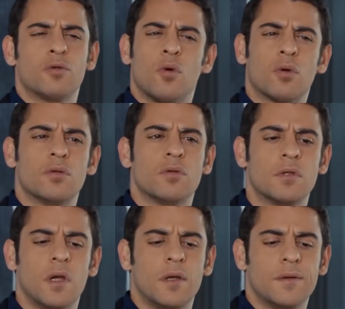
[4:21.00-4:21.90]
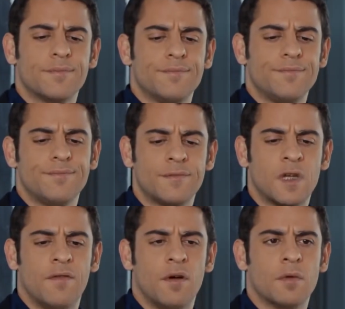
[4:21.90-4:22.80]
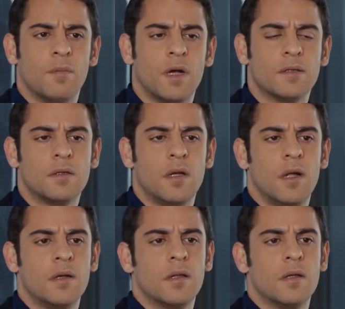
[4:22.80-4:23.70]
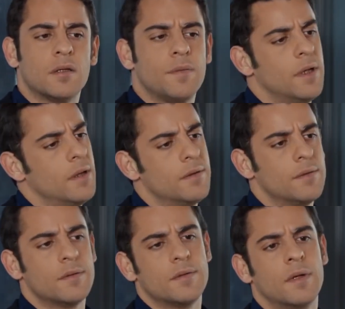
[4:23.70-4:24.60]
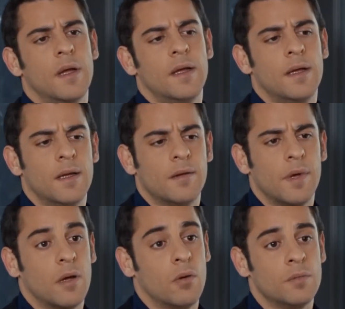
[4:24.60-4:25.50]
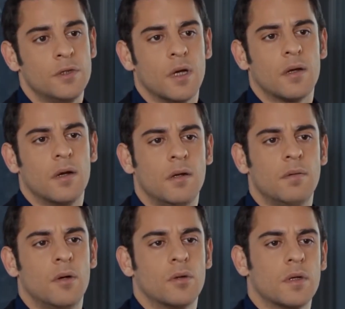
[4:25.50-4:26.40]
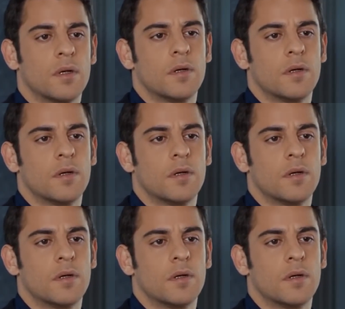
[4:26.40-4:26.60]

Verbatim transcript: شو بدك يعني ساوي وأنا لهلأ ما قدرت لاقي حل لمشاكلي والله مالي نفس أعمل شي يا